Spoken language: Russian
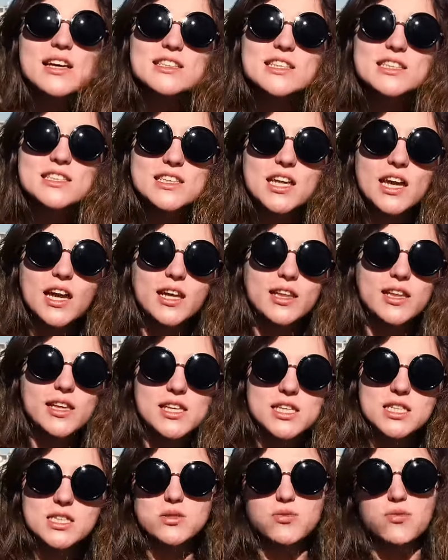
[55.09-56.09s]
состоит
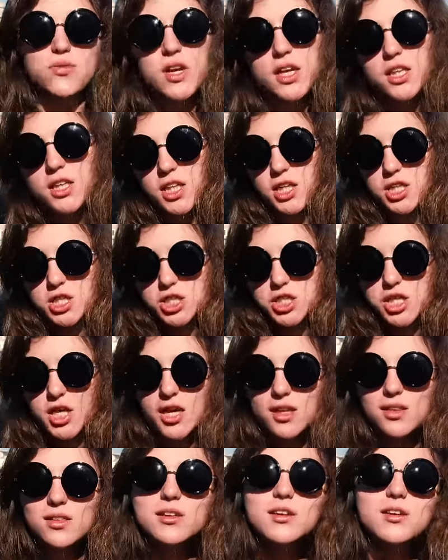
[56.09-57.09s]
из
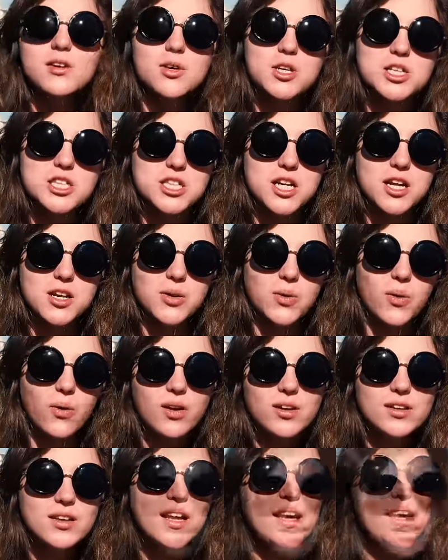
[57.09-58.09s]
Фрэнкиштейн, Рошель
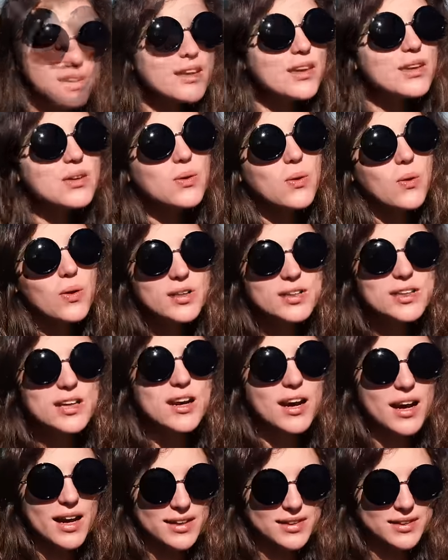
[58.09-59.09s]
Гойл и Хольта
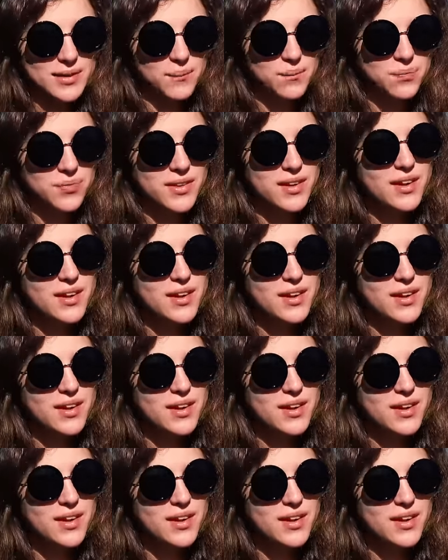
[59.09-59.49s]
Хайта.